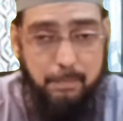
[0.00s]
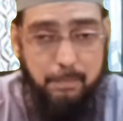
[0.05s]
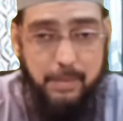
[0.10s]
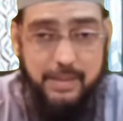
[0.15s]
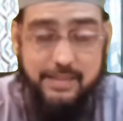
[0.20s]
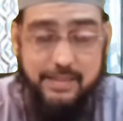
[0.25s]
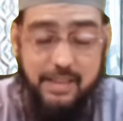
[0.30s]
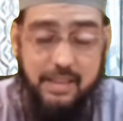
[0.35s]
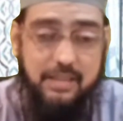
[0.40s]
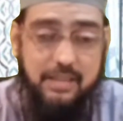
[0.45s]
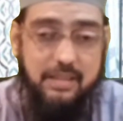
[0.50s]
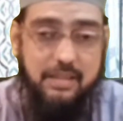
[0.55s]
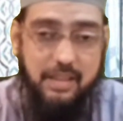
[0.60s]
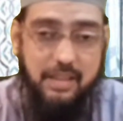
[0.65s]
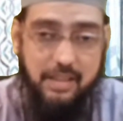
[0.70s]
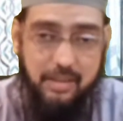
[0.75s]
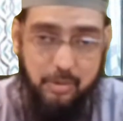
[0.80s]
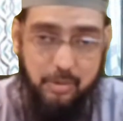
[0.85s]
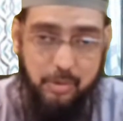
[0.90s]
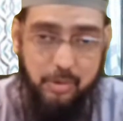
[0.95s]
पसंद
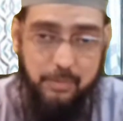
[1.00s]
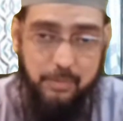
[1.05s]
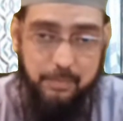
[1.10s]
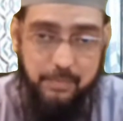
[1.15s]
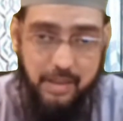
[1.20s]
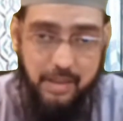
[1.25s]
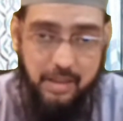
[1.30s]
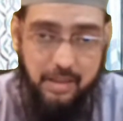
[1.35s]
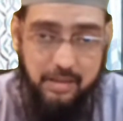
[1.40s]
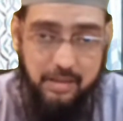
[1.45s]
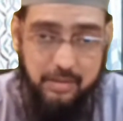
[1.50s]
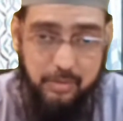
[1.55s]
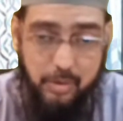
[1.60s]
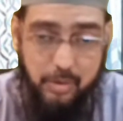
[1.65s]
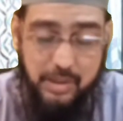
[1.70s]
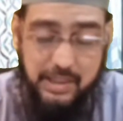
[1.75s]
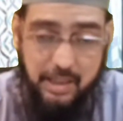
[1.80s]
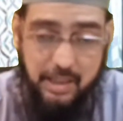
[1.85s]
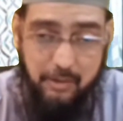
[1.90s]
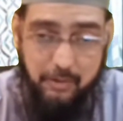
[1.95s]
करो
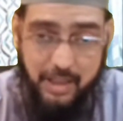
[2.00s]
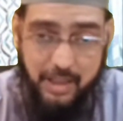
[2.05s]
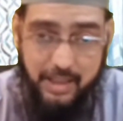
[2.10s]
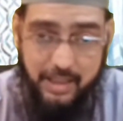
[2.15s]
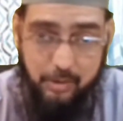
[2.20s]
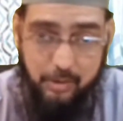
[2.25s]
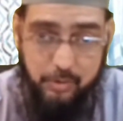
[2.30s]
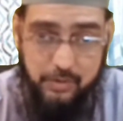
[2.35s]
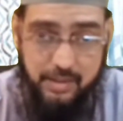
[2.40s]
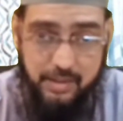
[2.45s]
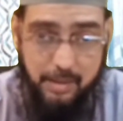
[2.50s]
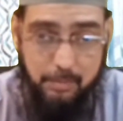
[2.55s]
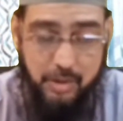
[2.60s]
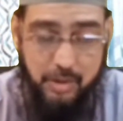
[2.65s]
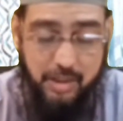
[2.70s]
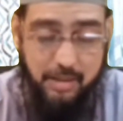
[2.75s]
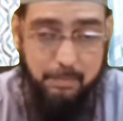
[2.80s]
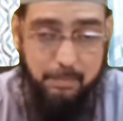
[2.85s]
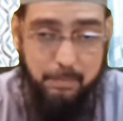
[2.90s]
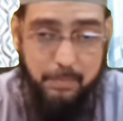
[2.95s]
दुनिया वाले उससे
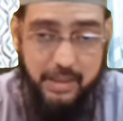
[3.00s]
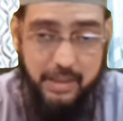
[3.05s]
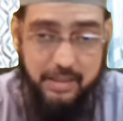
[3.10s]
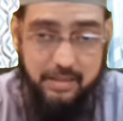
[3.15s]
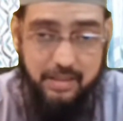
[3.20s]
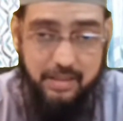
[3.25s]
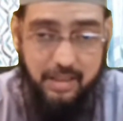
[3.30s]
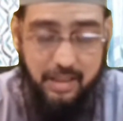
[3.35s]
मोहब्बत